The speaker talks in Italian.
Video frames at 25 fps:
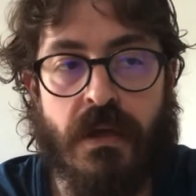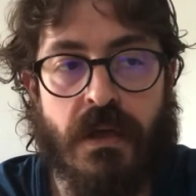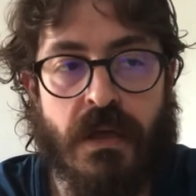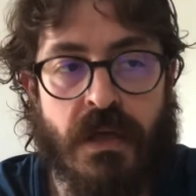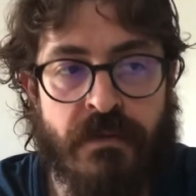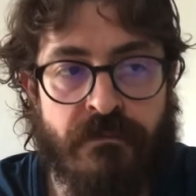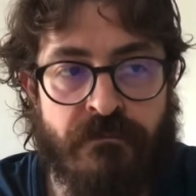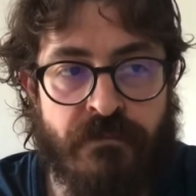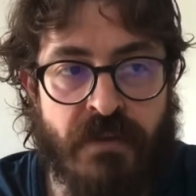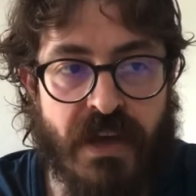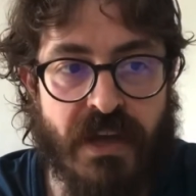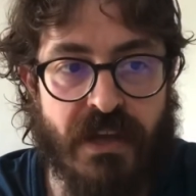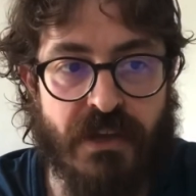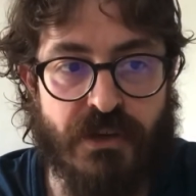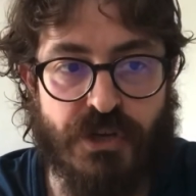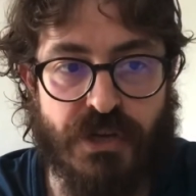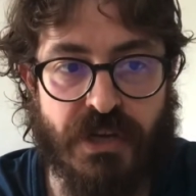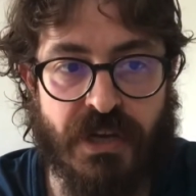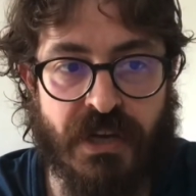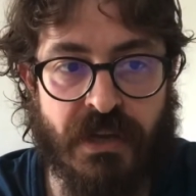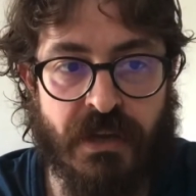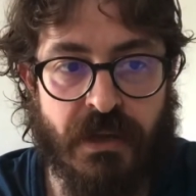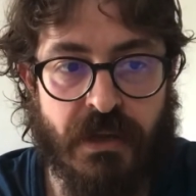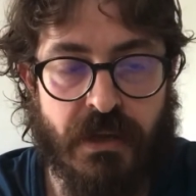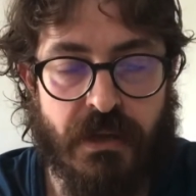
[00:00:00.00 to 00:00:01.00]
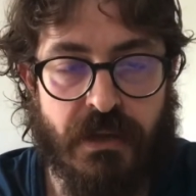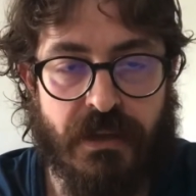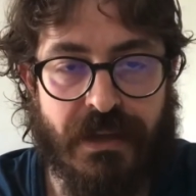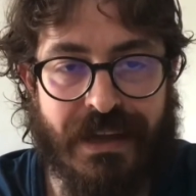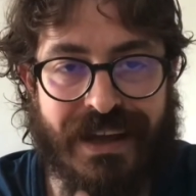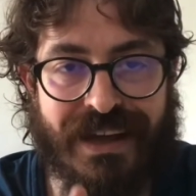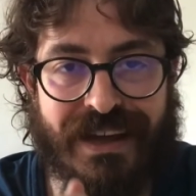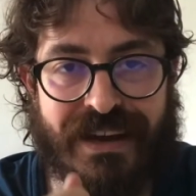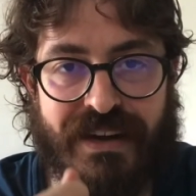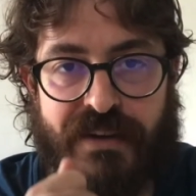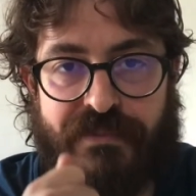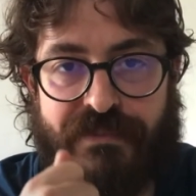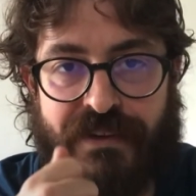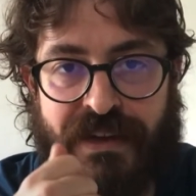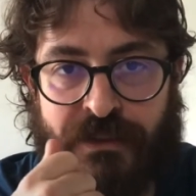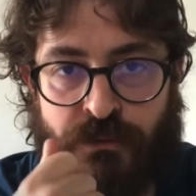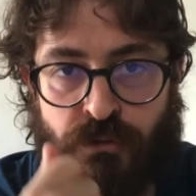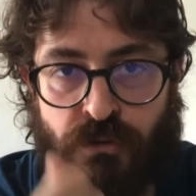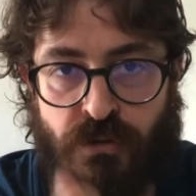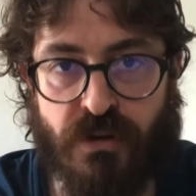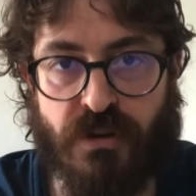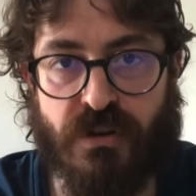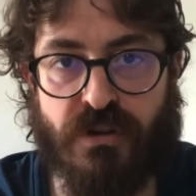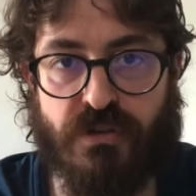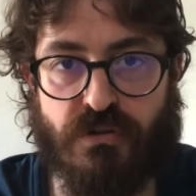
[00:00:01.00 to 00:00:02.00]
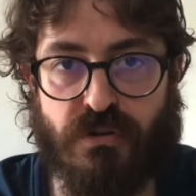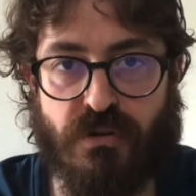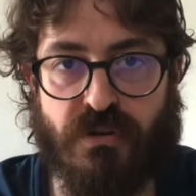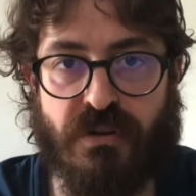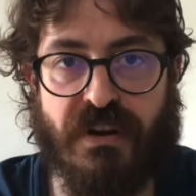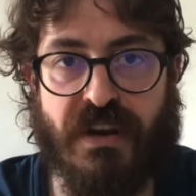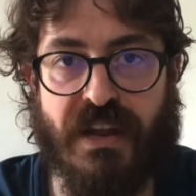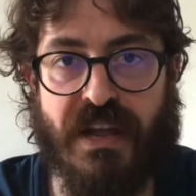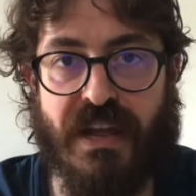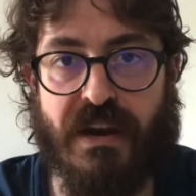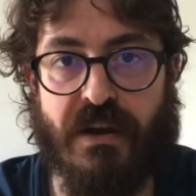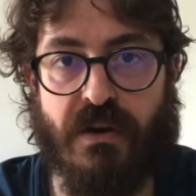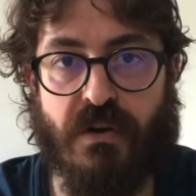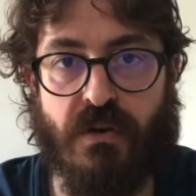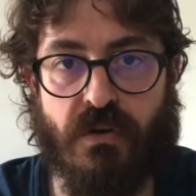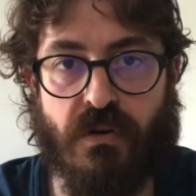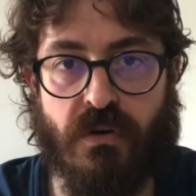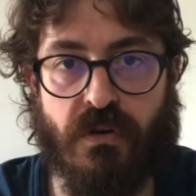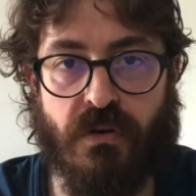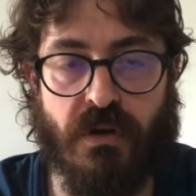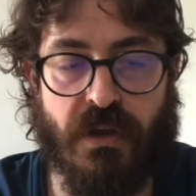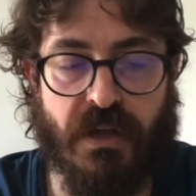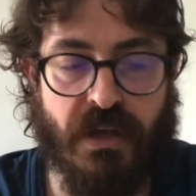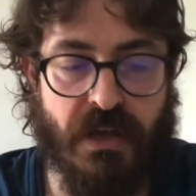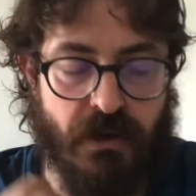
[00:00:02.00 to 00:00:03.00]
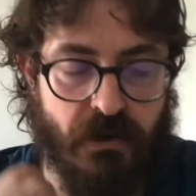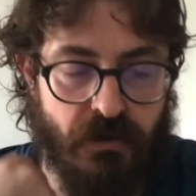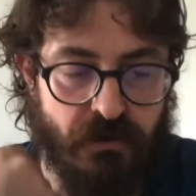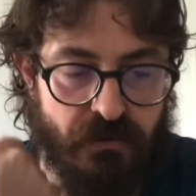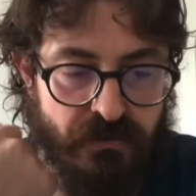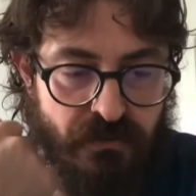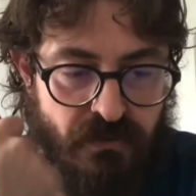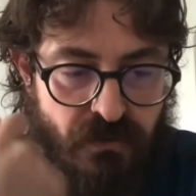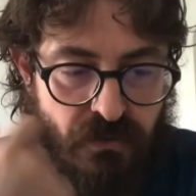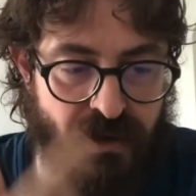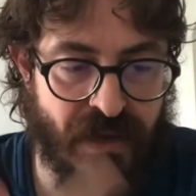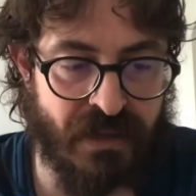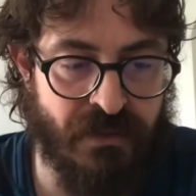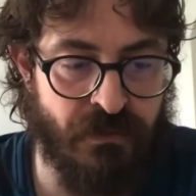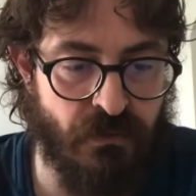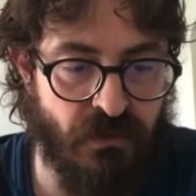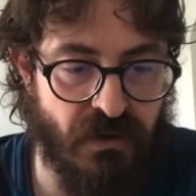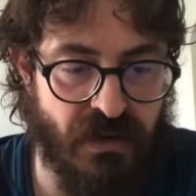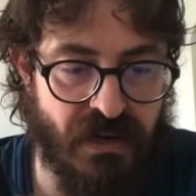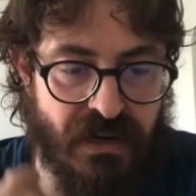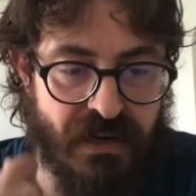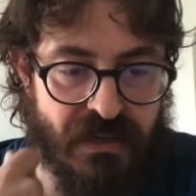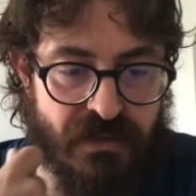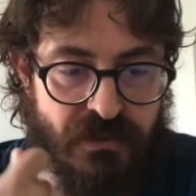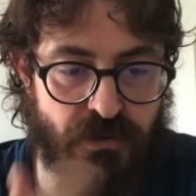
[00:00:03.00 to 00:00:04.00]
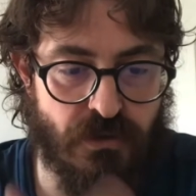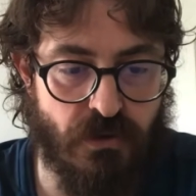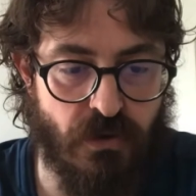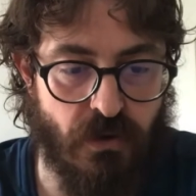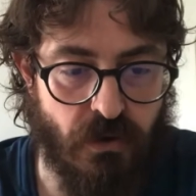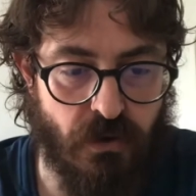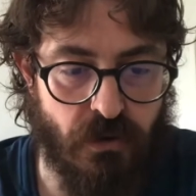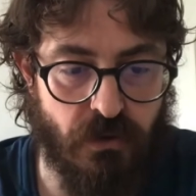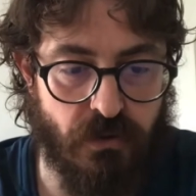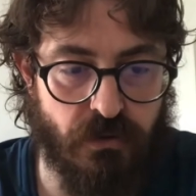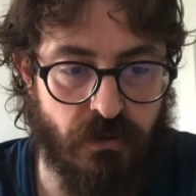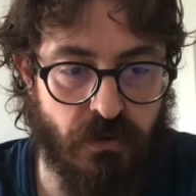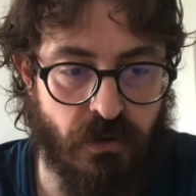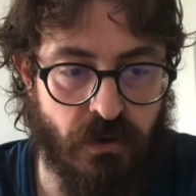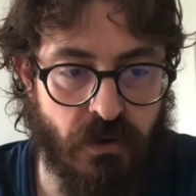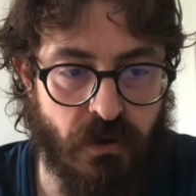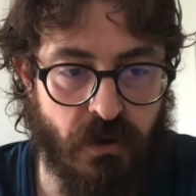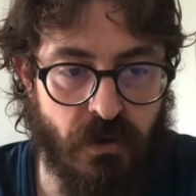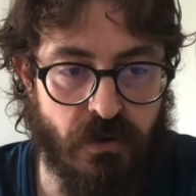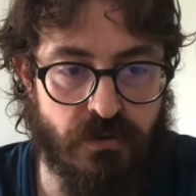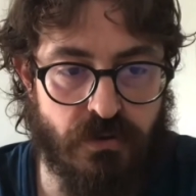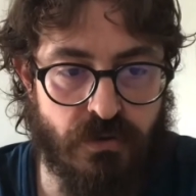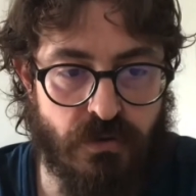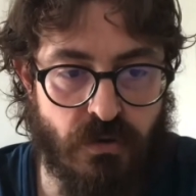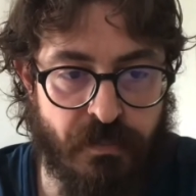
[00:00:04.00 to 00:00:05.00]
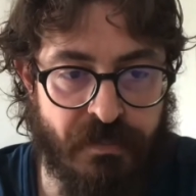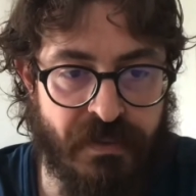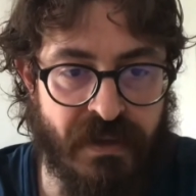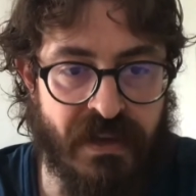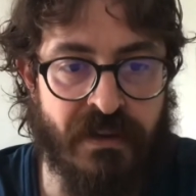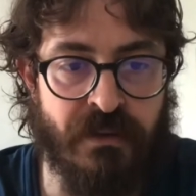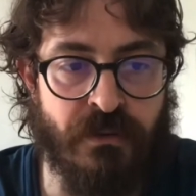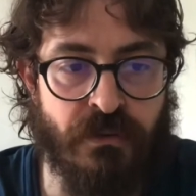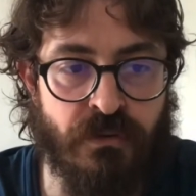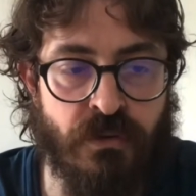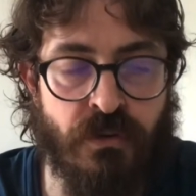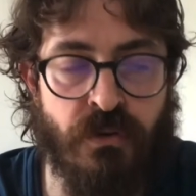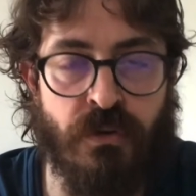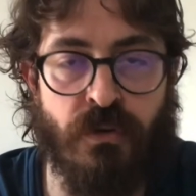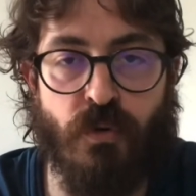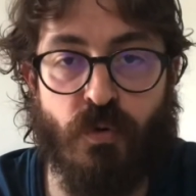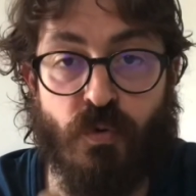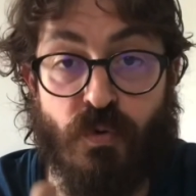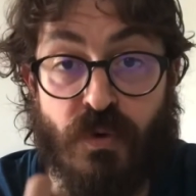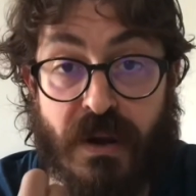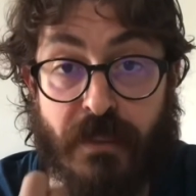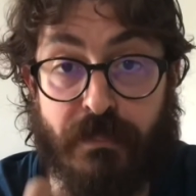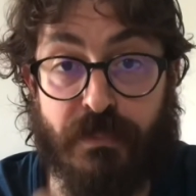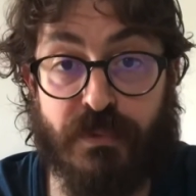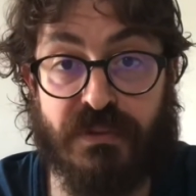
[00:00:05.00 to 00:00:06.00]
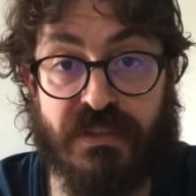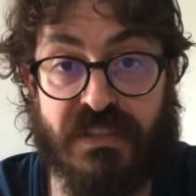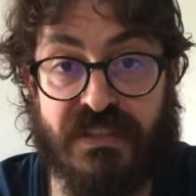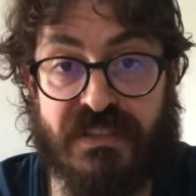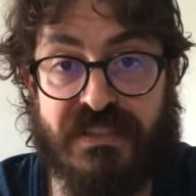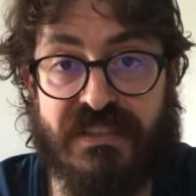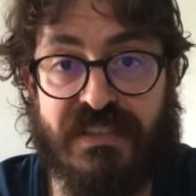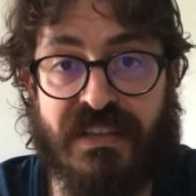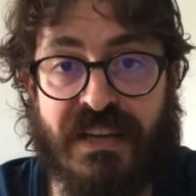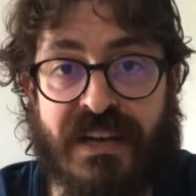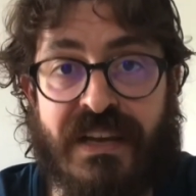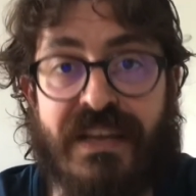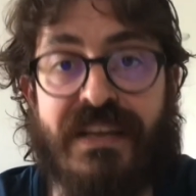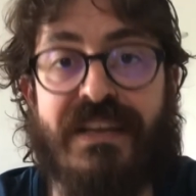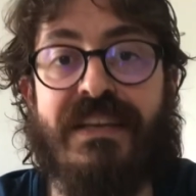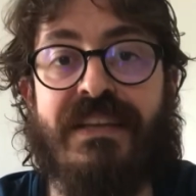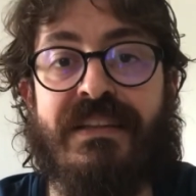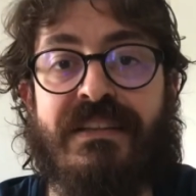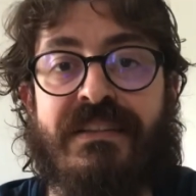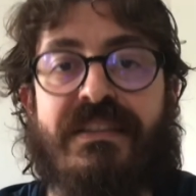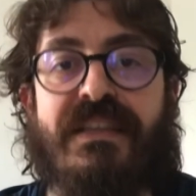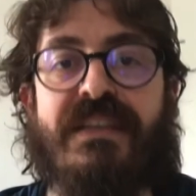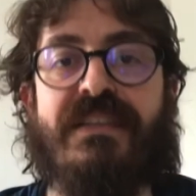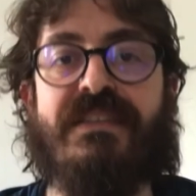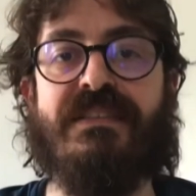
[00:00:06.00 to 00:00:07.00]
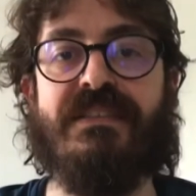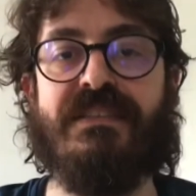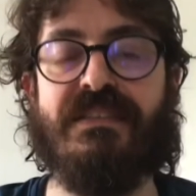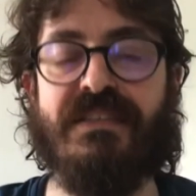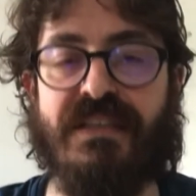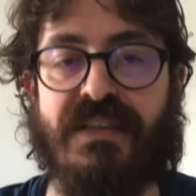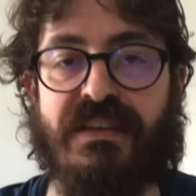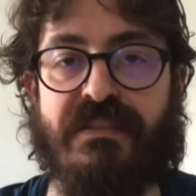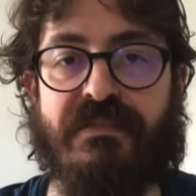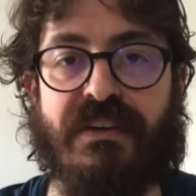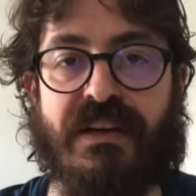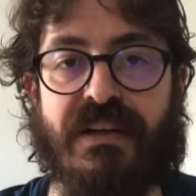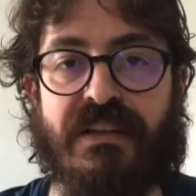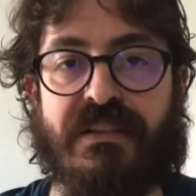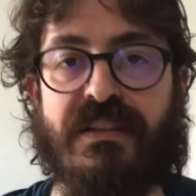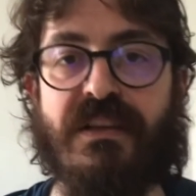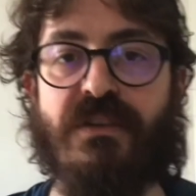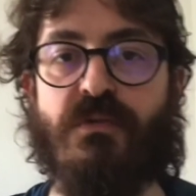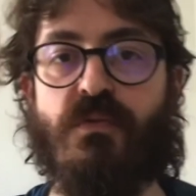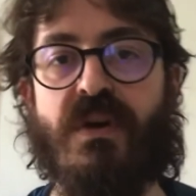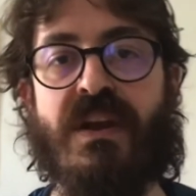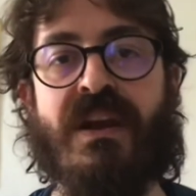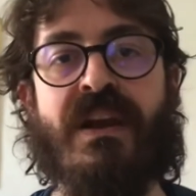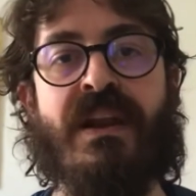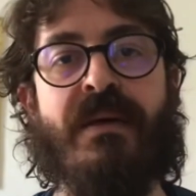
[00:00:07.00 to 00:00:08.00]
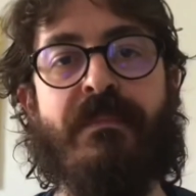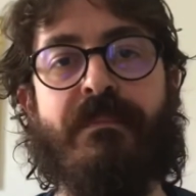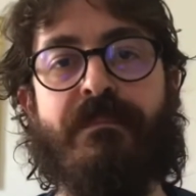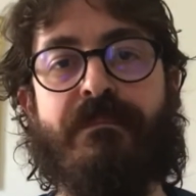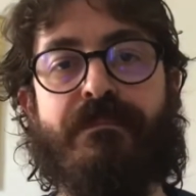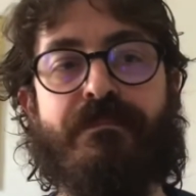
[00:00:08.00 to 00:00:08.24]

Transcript: Invece Arrivando il ritornello e continuando nell'ascolto ho scoperto una potenziale hit estiva, di quelle